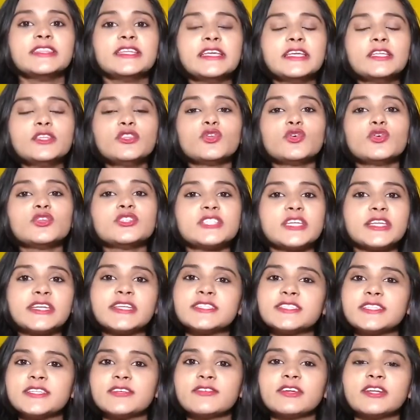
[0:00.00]
దీంతో
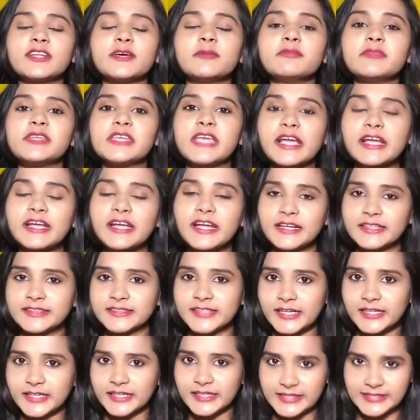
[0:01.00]
జనజీవనం
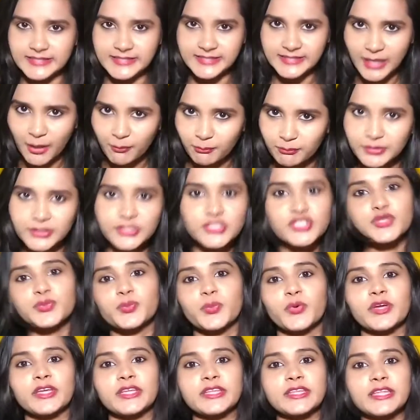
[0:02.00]
ఎక్కడికక్కడ
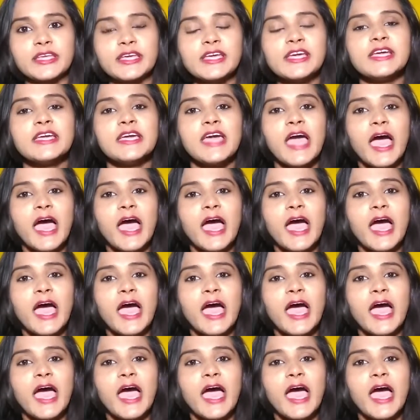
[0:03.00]
స్తంభించిపోయింది